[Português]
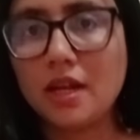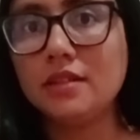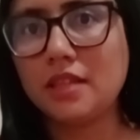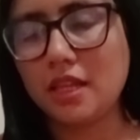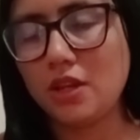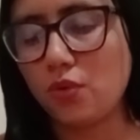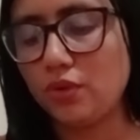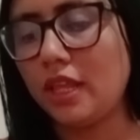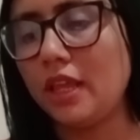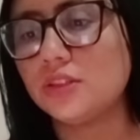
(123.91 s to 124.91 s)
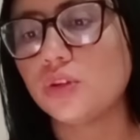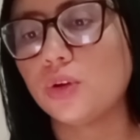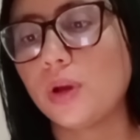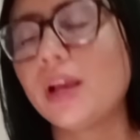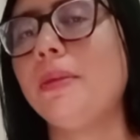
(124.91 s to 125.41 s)
anterior, né? Só
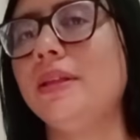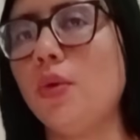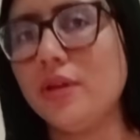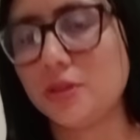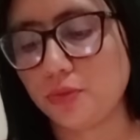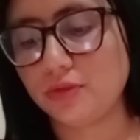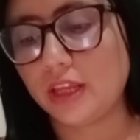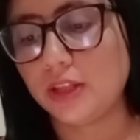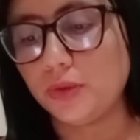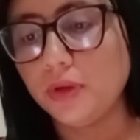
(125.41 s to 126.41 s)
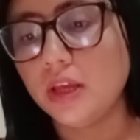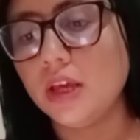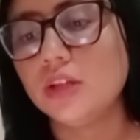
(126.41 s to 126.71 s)
que eu acabei não respondendo.